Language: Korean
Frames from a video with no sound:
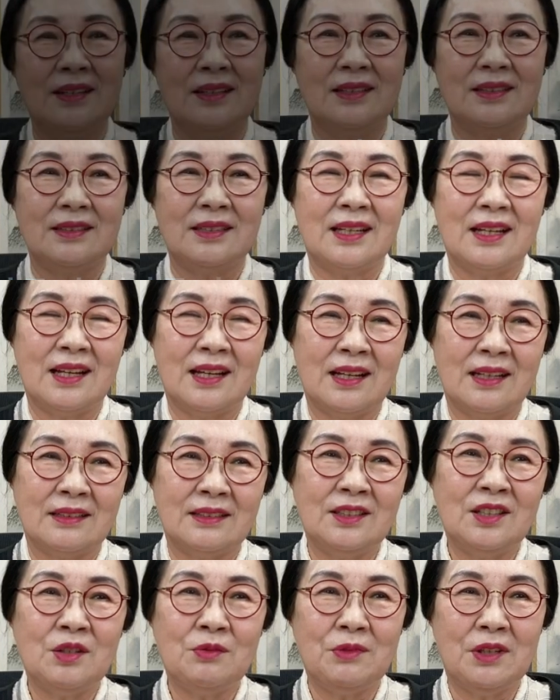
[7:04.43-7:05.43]
자,
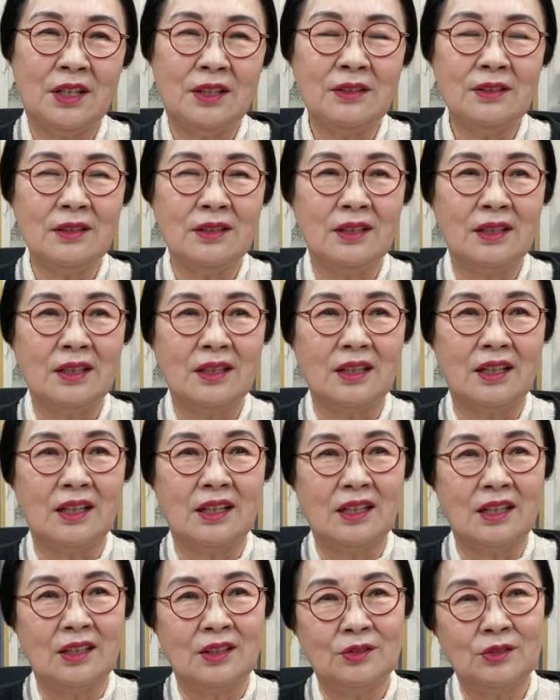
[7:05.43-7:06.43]
그러면
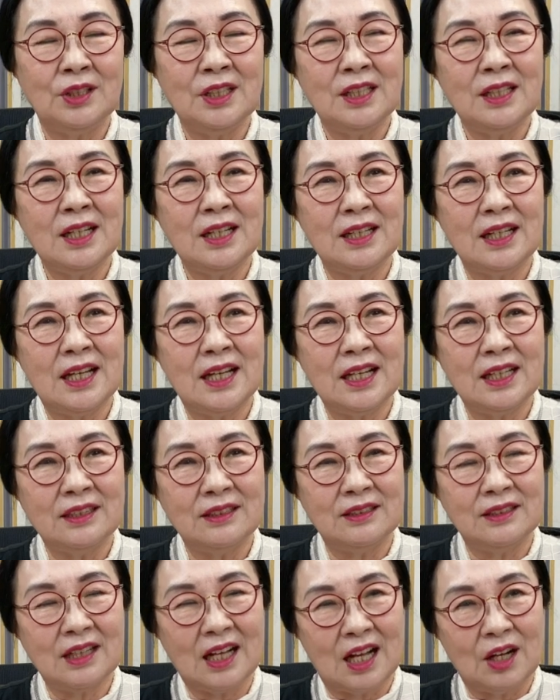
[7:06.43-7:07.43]
어, 우리나라
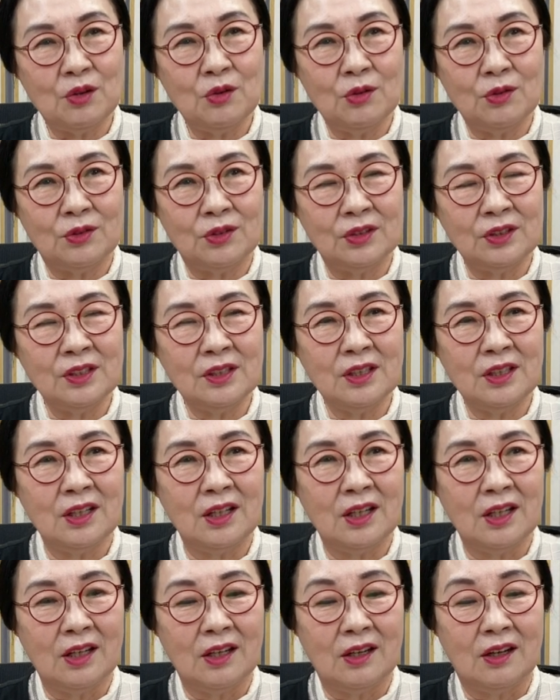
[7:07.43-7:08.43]
그 가곡은
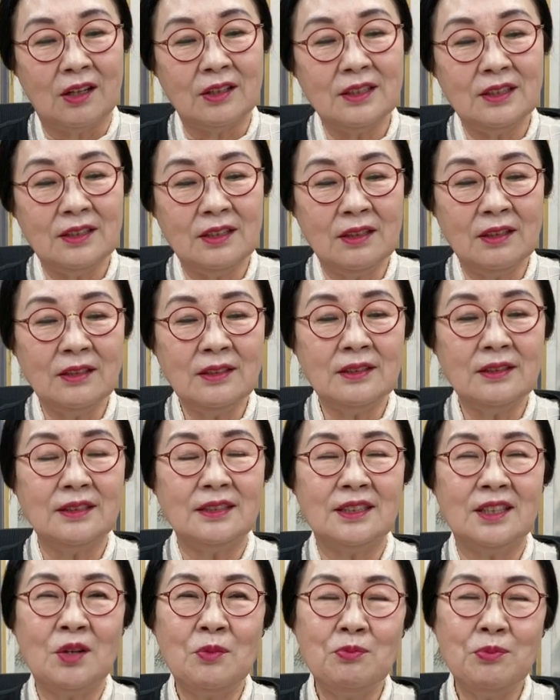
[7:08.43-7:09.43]
어떤
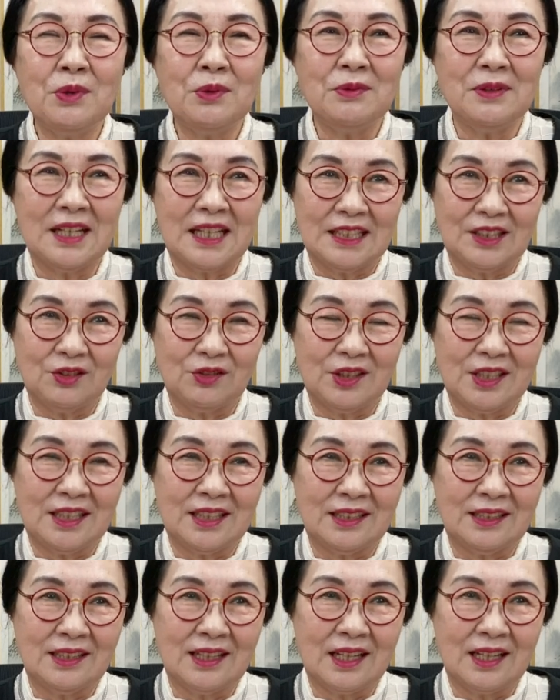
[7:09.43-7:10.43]
선법을 가지고
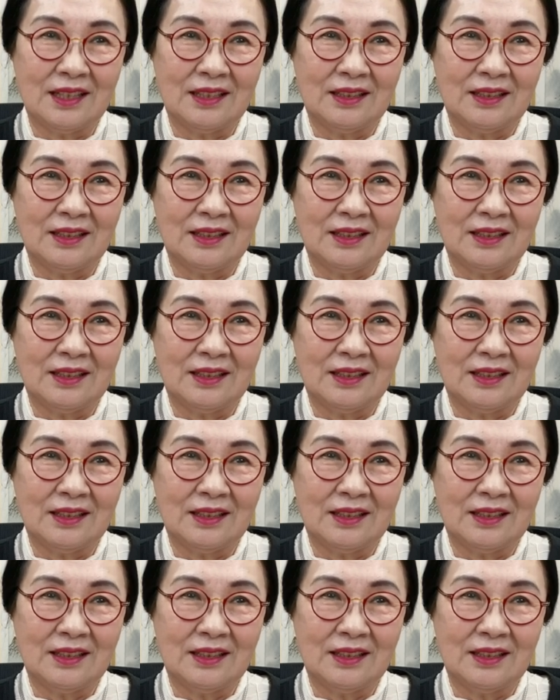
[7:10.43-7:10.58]
있는가?